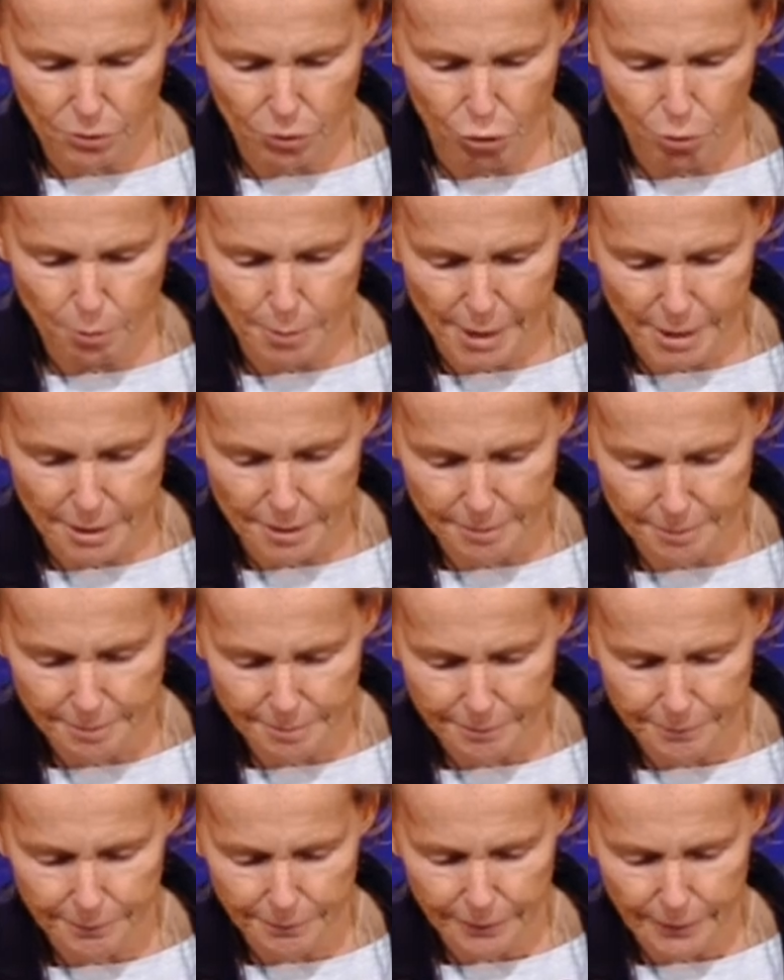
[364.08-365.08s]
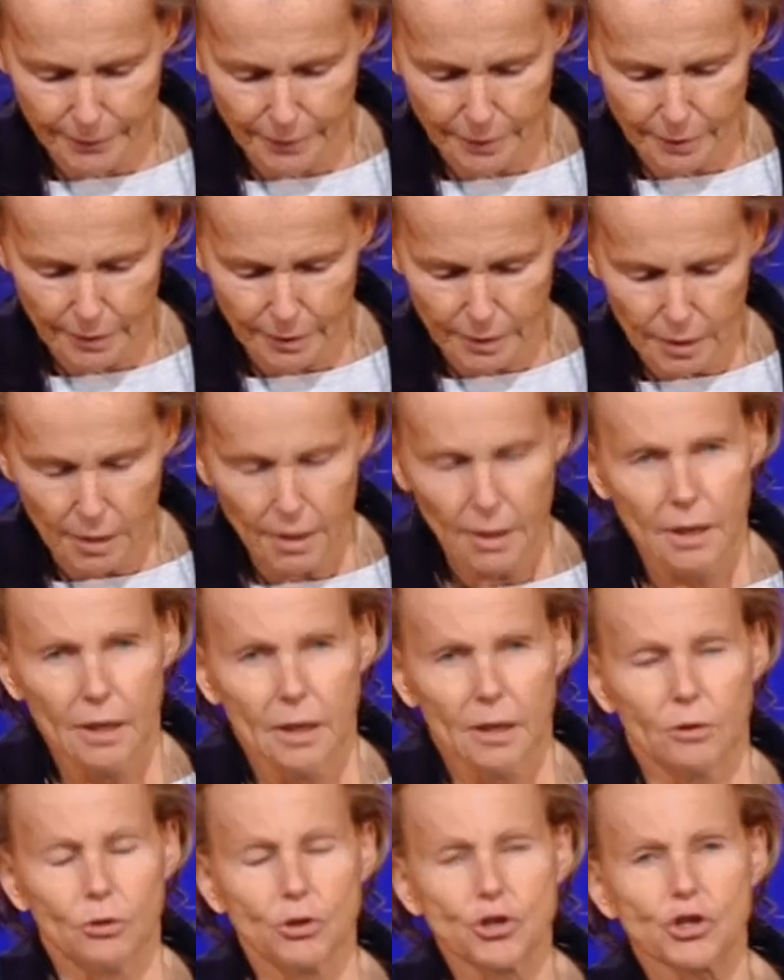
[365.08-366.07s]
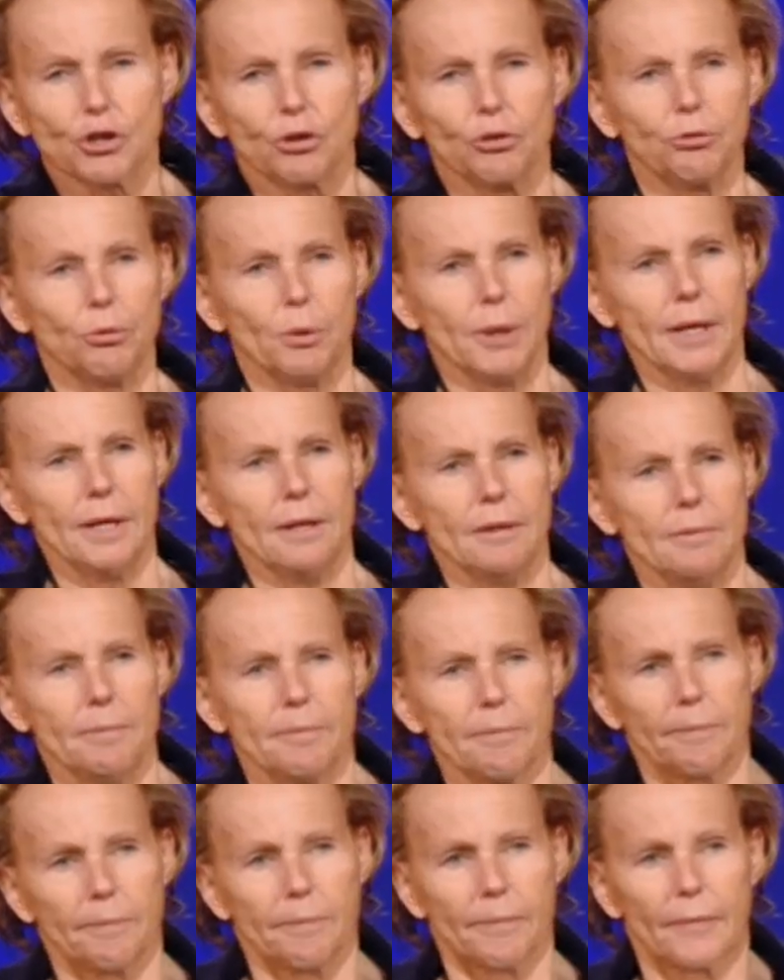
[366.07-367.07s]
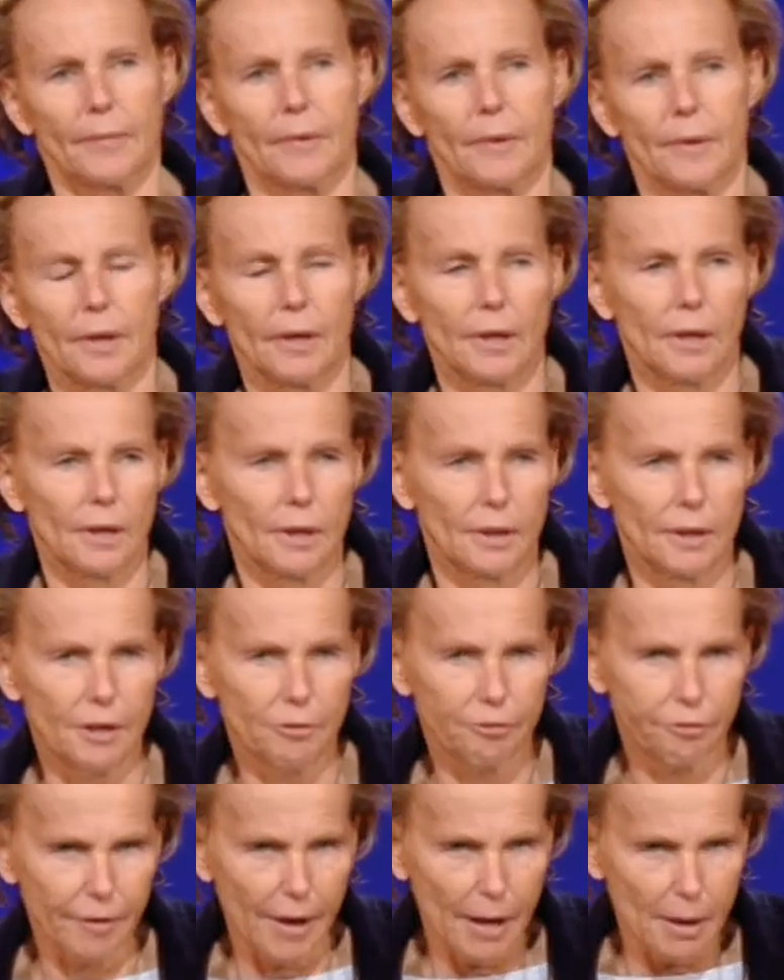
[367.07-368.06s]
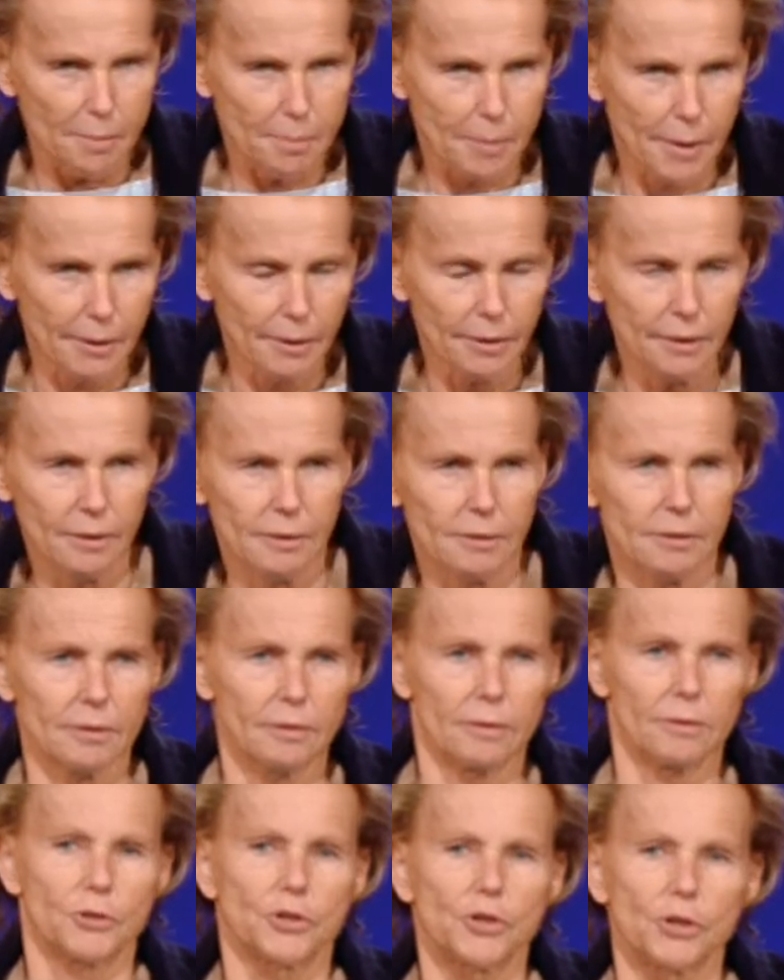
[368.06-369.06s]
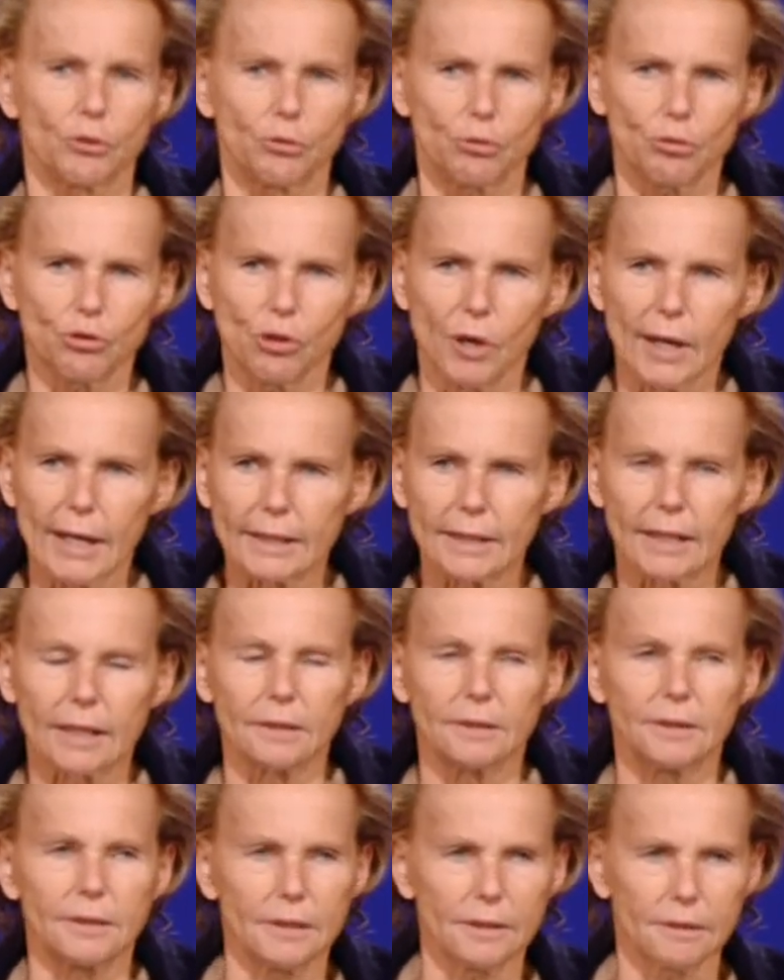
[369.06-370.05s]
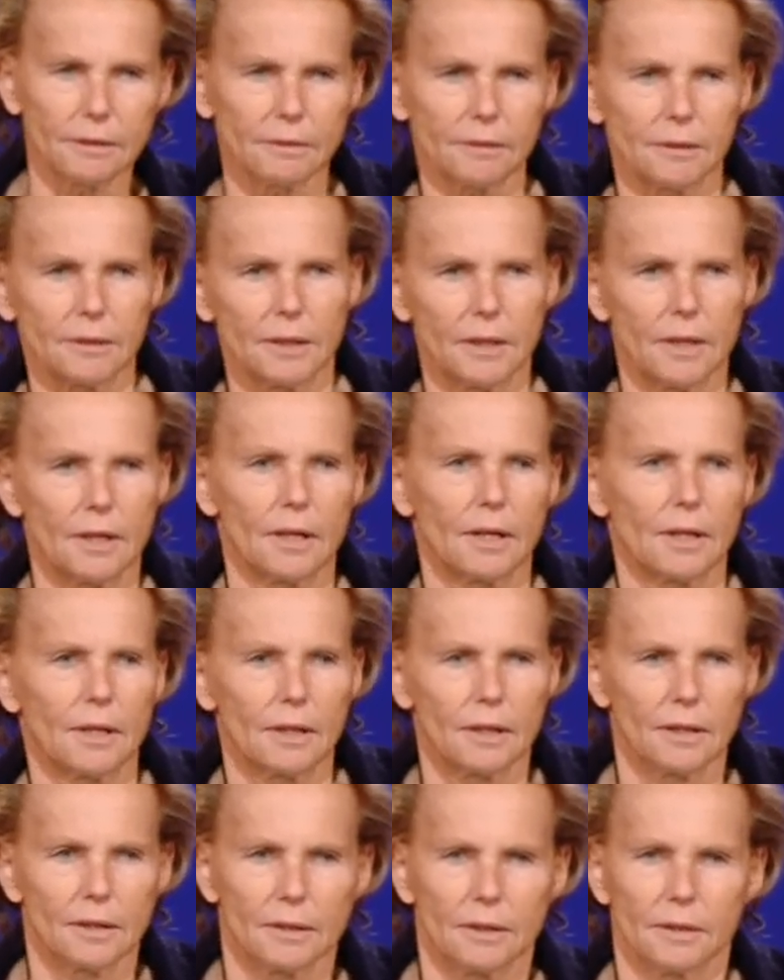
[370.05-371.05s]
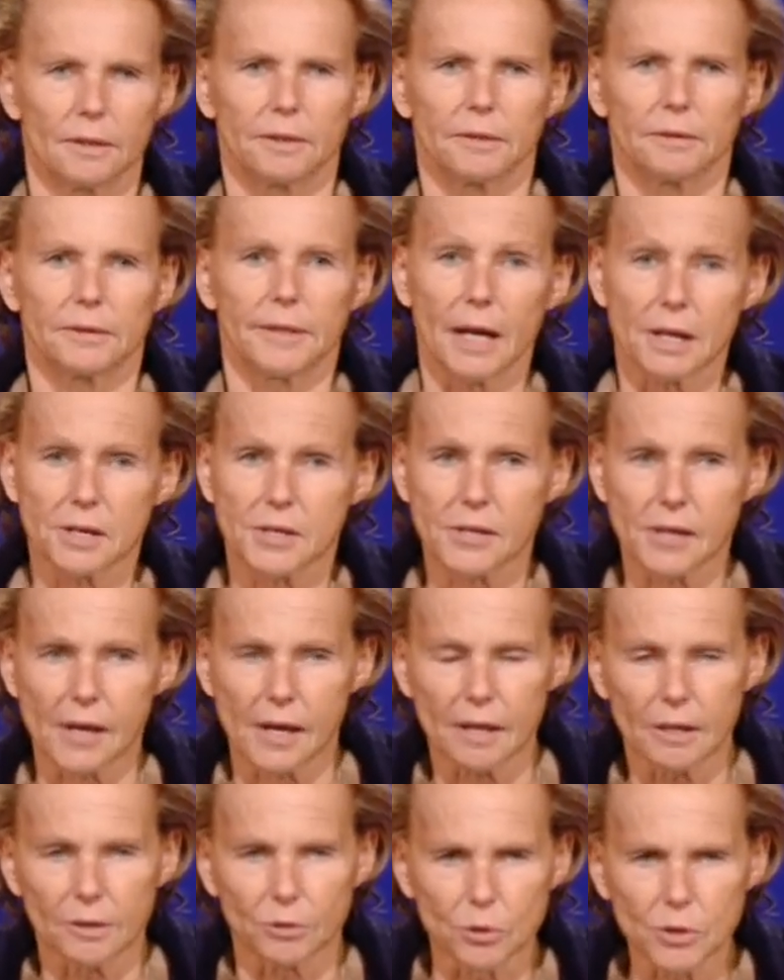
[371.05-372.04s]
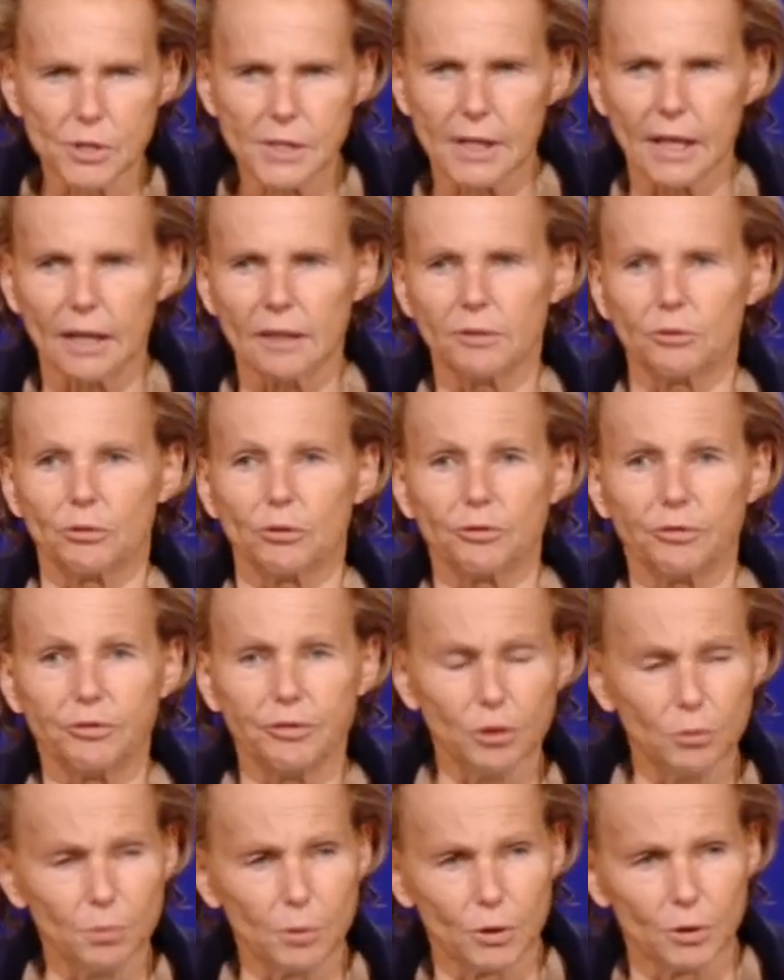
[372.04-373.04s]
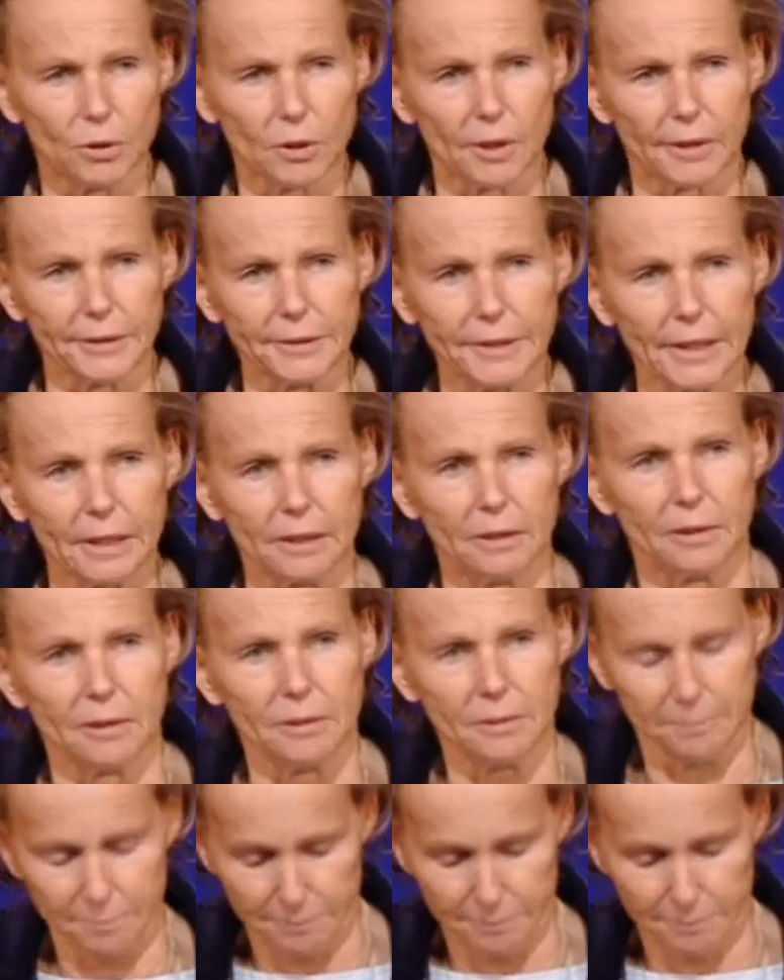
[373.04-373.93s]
combat. Aujourd'hui, les femmes sont toujours interdites d'accès au stade de football en Iran.